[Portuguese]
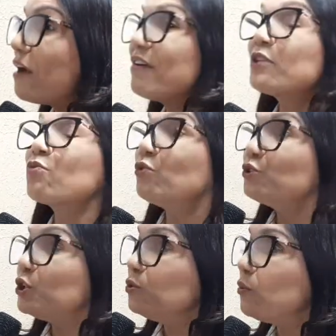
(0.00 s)
Everton
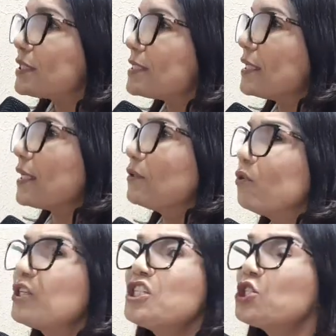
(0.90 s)
continua
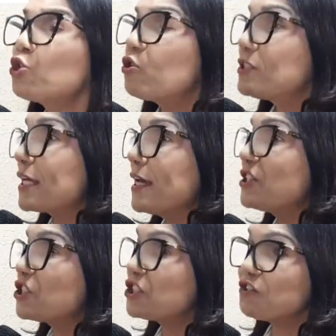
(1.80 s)
senador e de todos
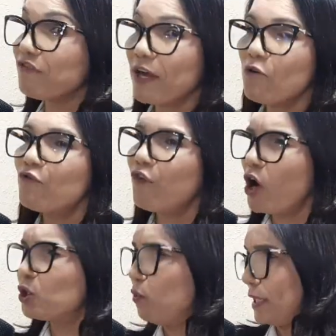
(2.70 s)
aqueles que tiveram
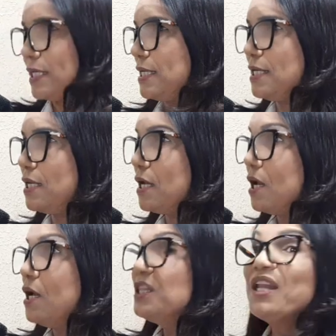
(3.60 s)
voto aqui.
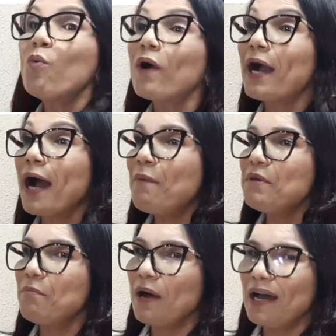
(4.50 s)
Não
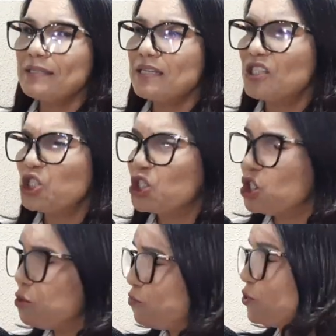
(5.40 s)
cabe mais esse
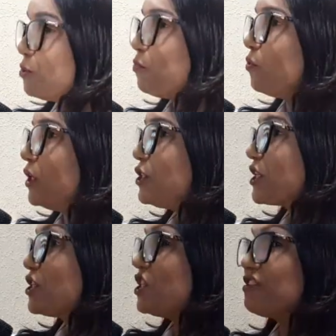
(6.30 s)
tipo de
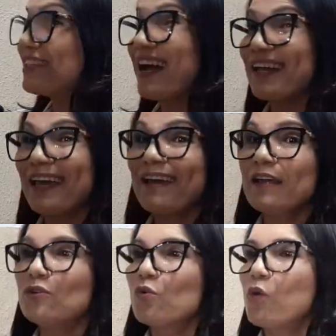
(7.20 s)
política de estar tá
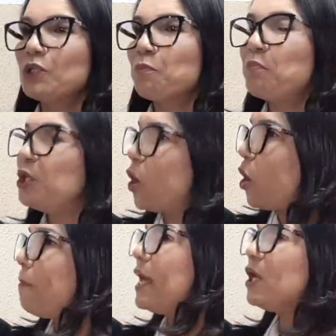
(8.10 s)
querendo quanto
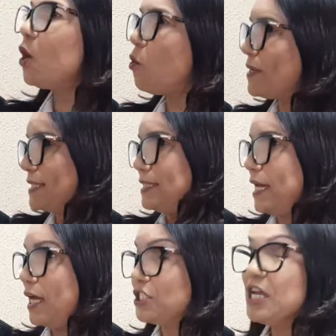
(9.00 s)
pior, melhor uma
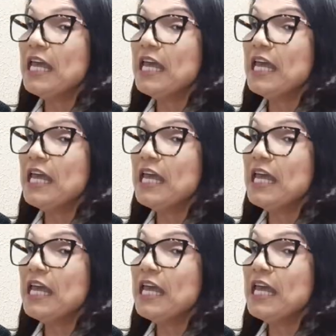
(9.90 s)
cidade.